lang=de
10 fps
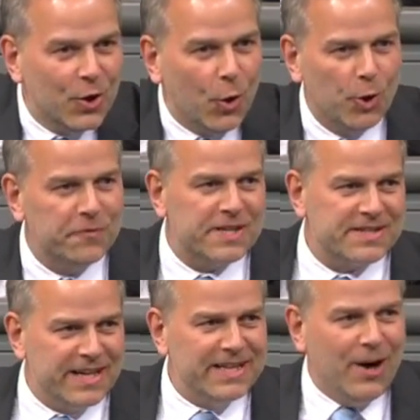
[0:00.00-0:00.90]
Und wir
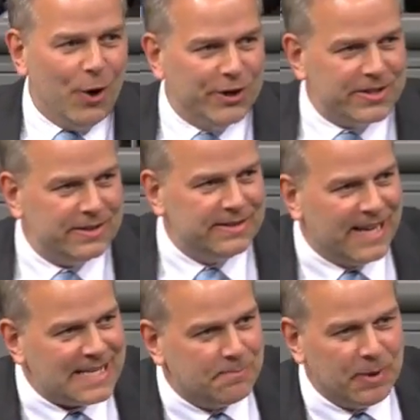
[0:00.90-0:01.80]
sehen ja heute,
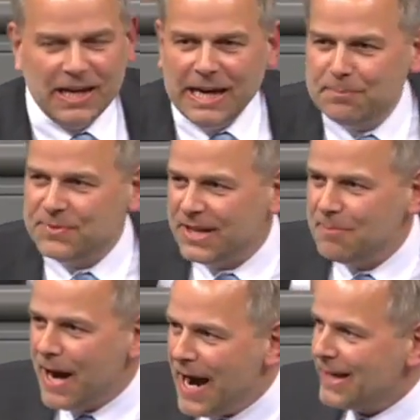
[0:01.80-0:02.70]
das belebt den
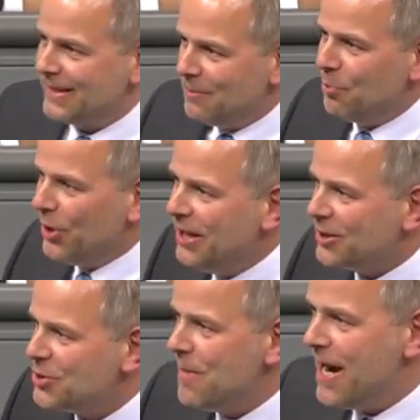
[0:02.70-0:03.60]
Markt, den
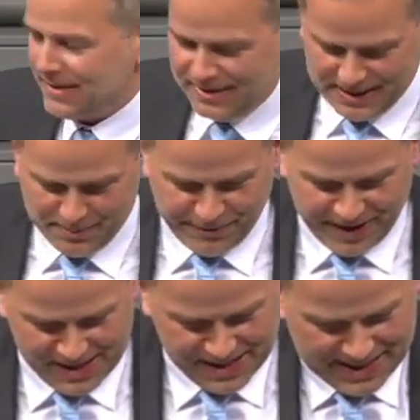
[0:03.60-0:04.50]
politischen Markt in dem
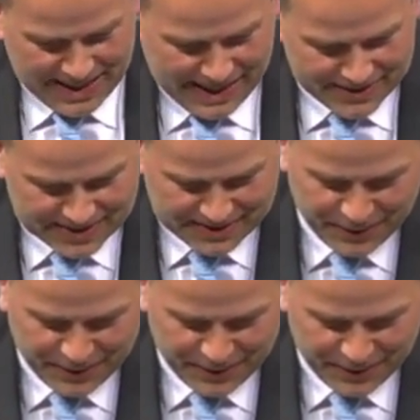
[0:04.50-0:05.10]
Fall. Also es ist